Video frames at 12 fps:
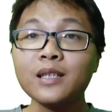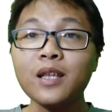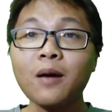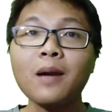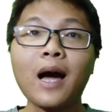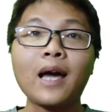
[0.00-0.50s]

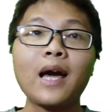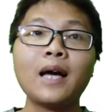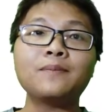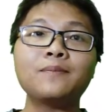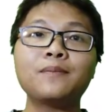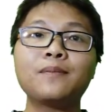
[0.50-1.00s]
tóm lại
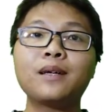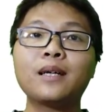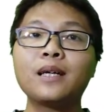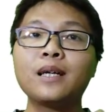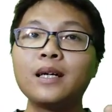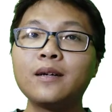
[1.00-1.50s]
á
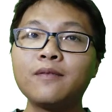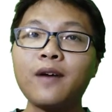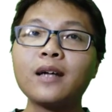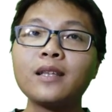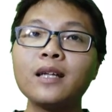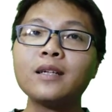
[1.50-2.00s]

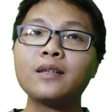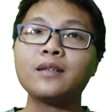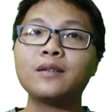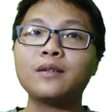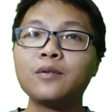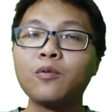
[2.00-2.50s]
phân tích
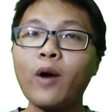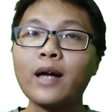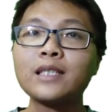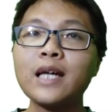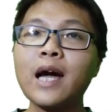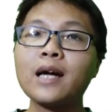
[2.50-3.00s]

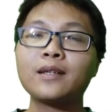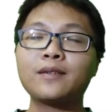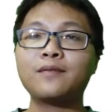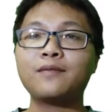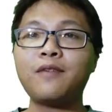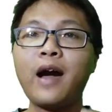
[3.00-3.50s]
quan sát
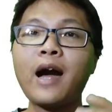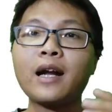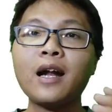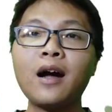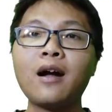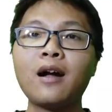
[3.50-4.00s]
và
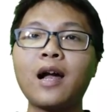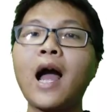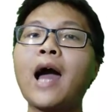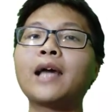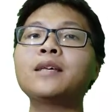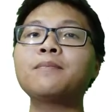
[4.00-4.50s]
đừng
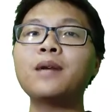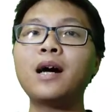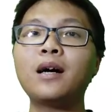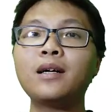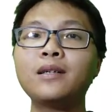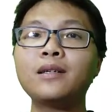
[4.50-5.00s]
ngại giúp
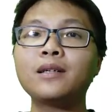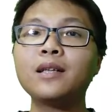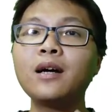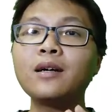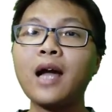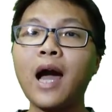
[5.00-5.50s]
đỡ
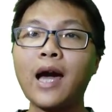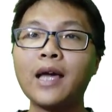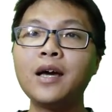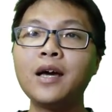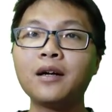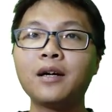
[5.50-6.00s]
đừng ngại
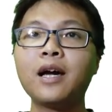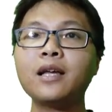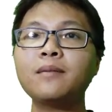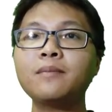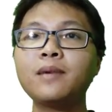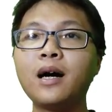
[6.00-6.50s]
nhờ người
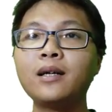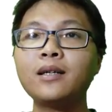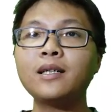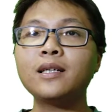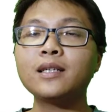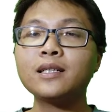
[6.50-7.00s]
khác giúp đỡ
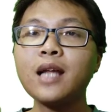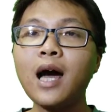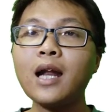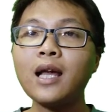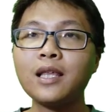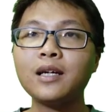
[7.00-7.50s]

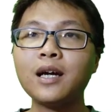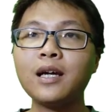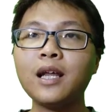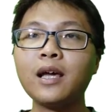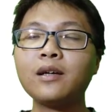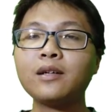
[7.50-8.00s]
đó là những kỹ
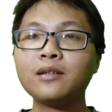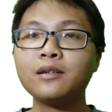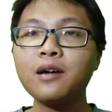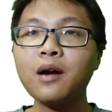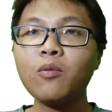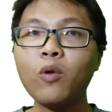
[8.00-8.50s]
năng
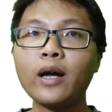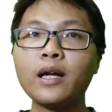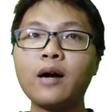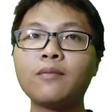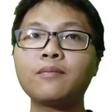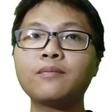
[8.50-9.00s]
rất quan
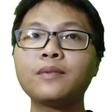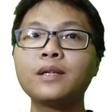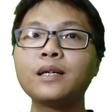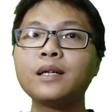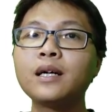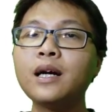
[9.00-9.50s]
trọng
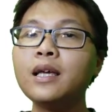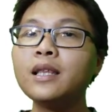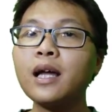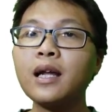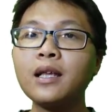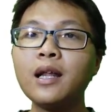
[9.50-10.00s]
khi
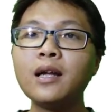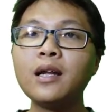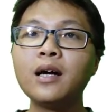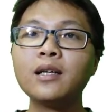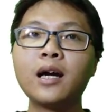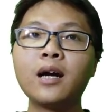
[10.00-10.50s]
ta đi đến
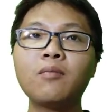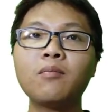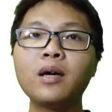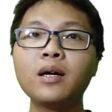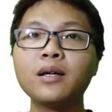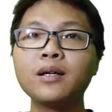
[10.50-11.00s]
nơi ta không
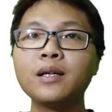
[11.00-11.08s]
biết